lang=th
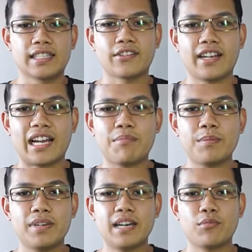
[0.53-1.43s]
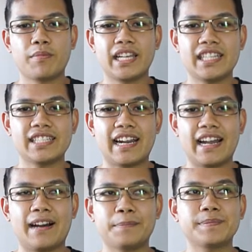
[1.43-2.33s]
สวัสดีครับเพื่อนๆผมกิติสัน
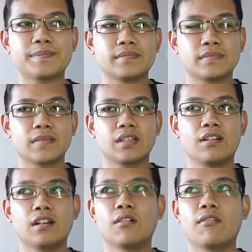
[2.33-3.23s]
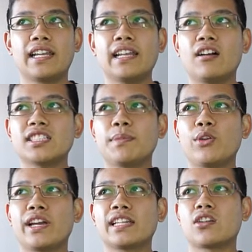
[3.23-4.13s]
นะครับ วันนี้เราก็จะมา
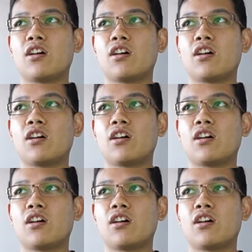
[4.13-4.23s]
ลุยกัน